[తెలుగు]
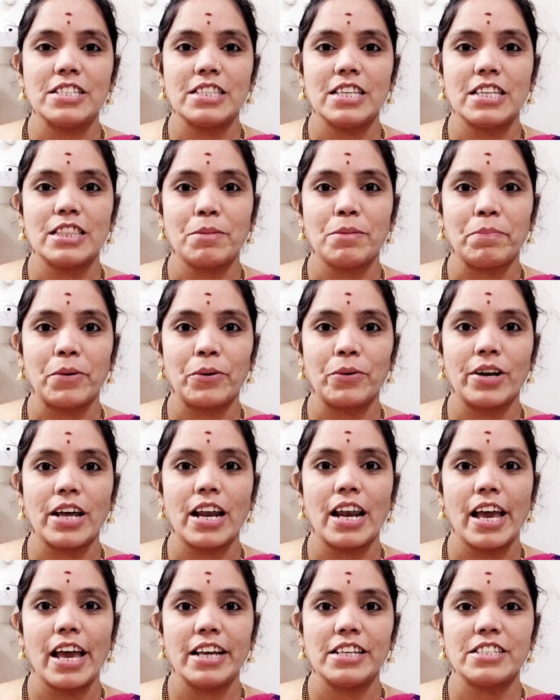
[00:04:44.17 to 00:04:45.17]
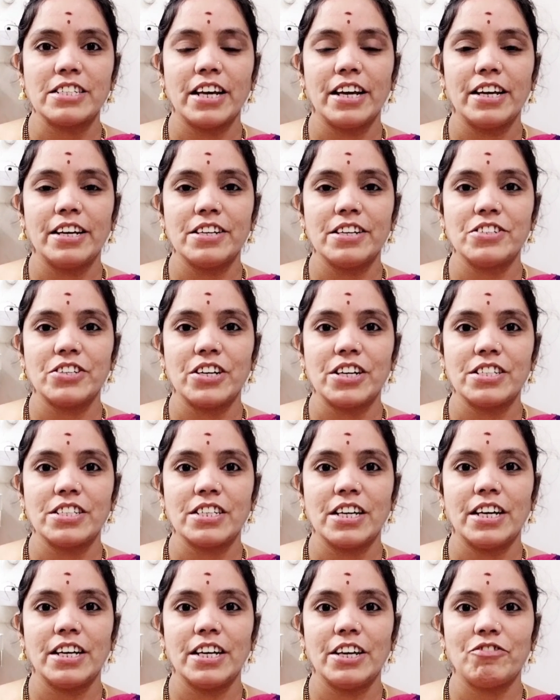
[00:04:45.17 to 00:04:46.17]
తప్పకుండా లైక్ చేయండి షేర్
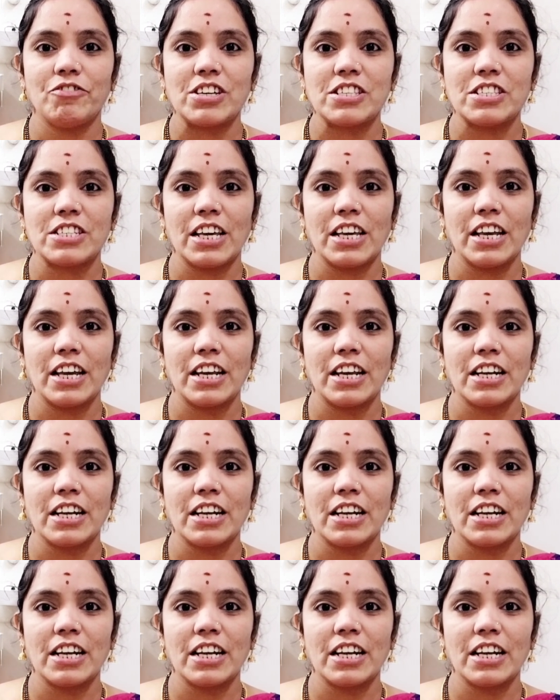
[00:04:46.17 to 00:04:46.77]
చేయండి ఫస్ట్ టైం కనుక